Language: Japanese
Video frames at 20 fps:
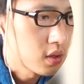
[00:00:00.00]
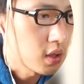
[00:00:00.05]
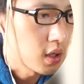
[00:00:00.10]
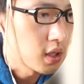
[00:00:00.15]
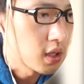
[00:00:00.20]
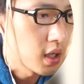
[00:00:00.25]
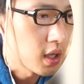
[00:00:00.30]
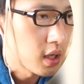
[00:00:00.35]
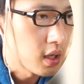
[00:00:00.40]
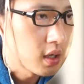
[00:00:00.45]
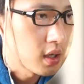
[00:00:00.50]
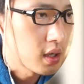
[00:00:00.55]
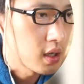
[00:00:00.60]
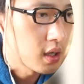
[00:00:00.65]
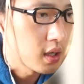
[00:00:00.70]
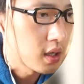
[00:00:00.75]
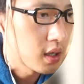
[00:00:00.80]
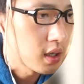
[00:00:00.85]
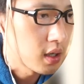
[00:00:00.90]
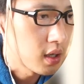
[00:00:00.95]
すでにね、
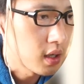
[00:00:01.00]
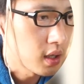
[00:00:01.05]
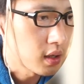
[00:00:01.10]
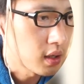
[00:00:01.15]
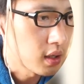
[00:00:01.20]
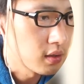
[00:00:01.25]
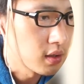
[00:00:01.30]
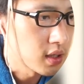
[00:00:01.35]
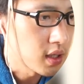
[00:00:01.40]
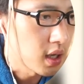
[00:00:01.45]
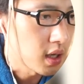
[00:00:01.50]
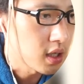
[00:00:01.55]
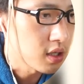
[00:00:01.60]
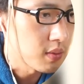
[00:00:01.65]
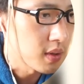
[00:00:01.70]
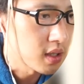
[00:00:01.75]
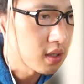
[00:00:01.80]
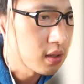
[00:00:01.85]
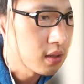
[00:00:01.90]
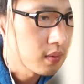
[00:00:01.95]
えー、やってるんで参加
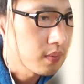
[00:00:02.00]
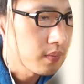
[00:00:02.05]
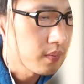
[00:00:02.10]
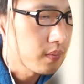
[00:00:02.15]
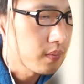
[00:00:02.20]
します。